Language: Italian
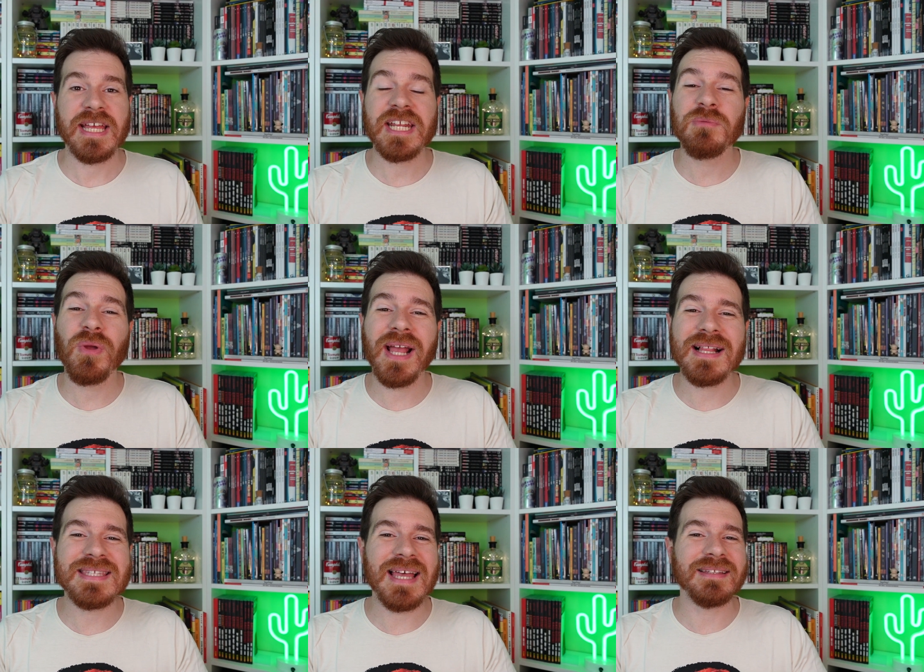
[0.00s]
Il ritmo
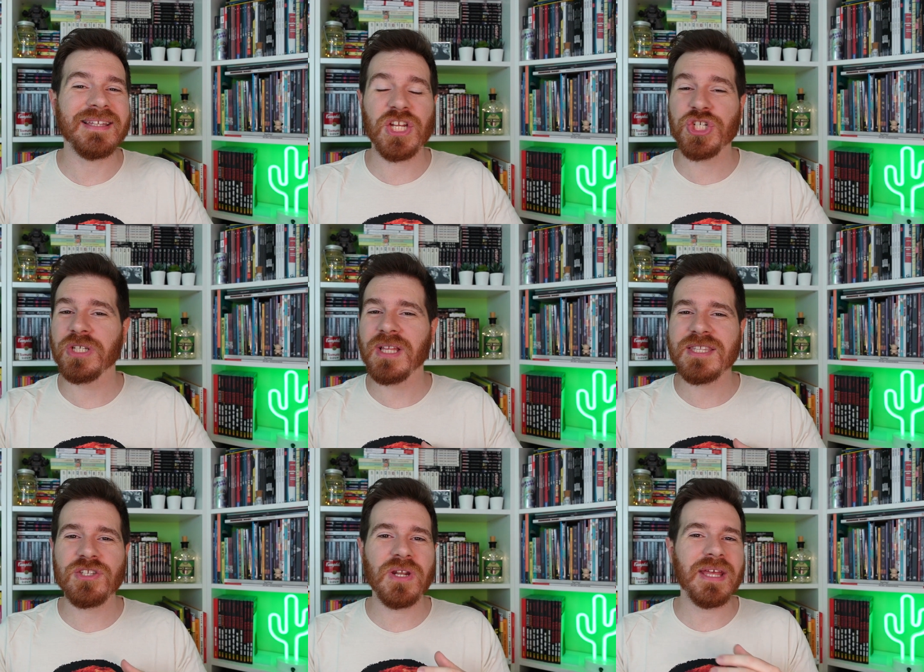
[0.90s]
incalzante e le scene
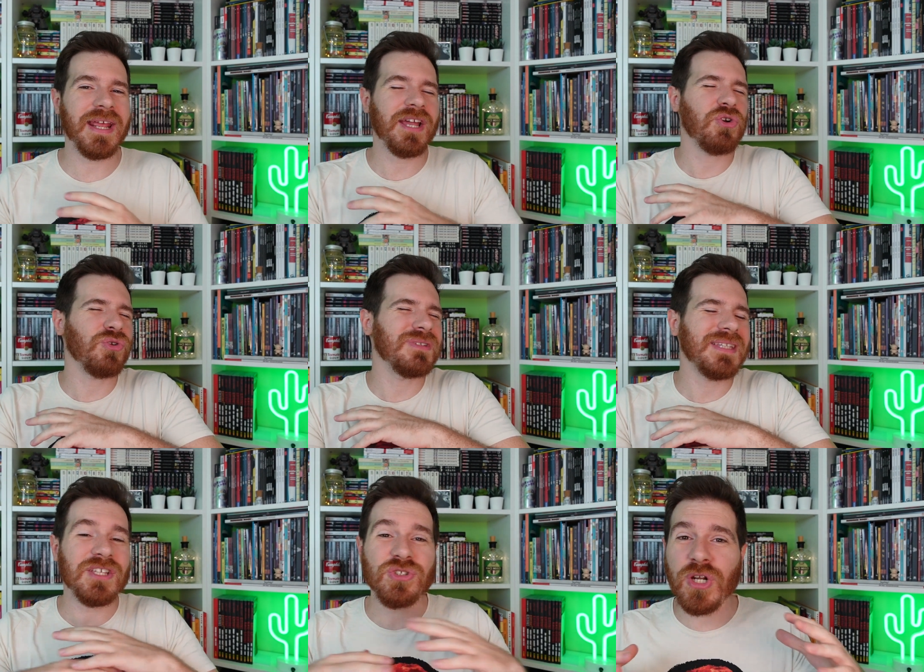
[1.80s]
d'azione reggono
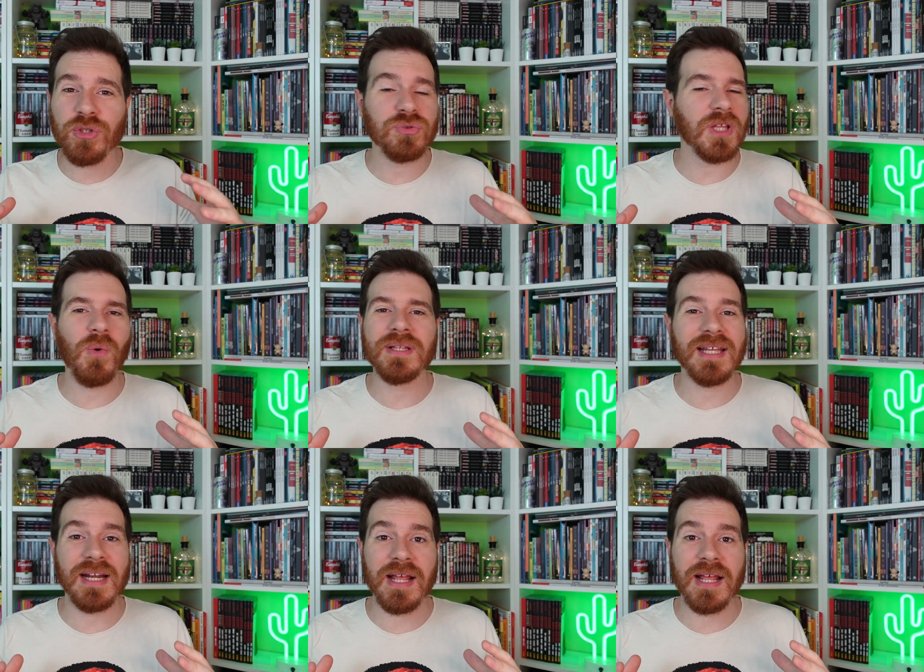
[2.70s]
da sole tutta quanta la